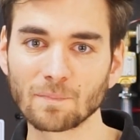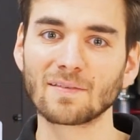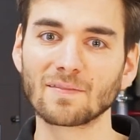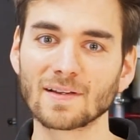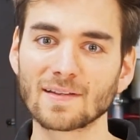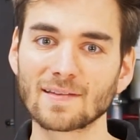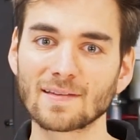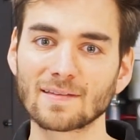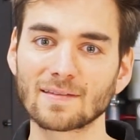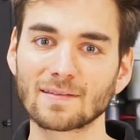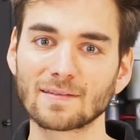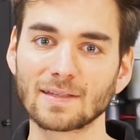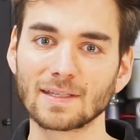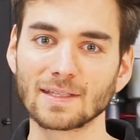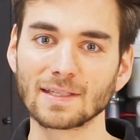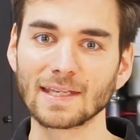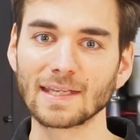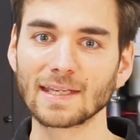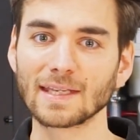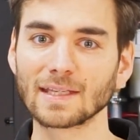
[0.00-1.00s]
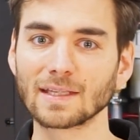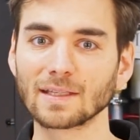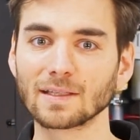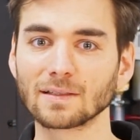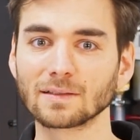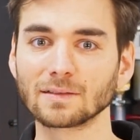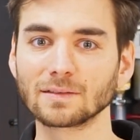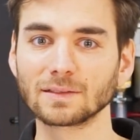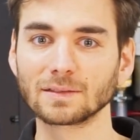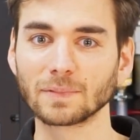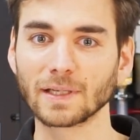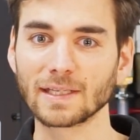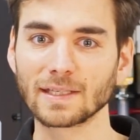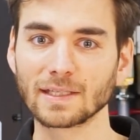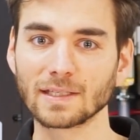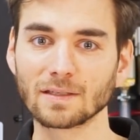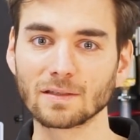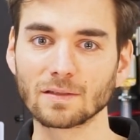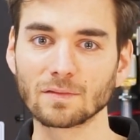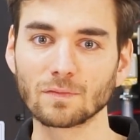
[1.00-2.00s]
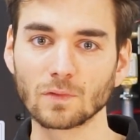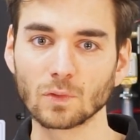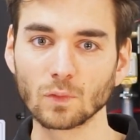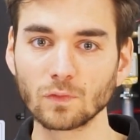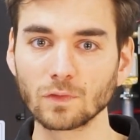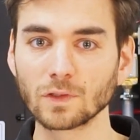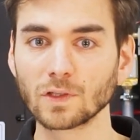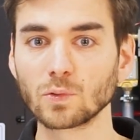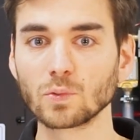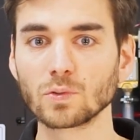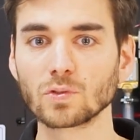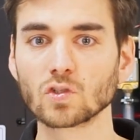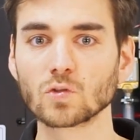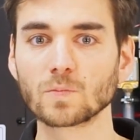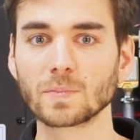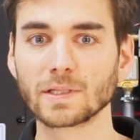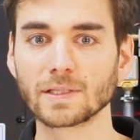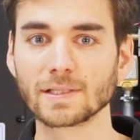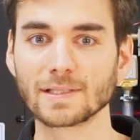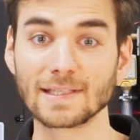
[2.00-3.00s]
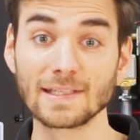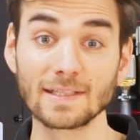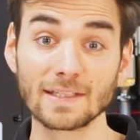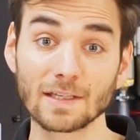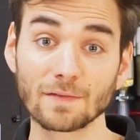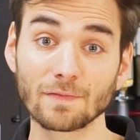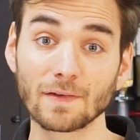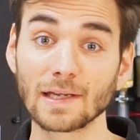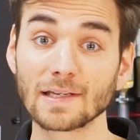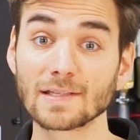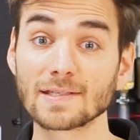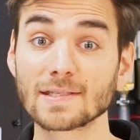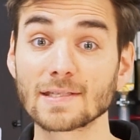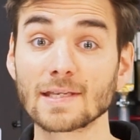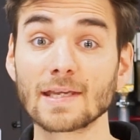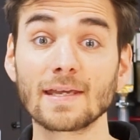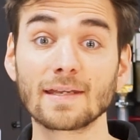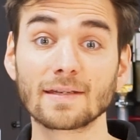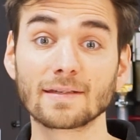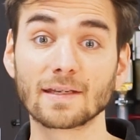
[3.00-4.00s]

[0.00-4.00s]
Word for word: was hingegen bei den luftgekühlten Spindeln nicht der Fall ist,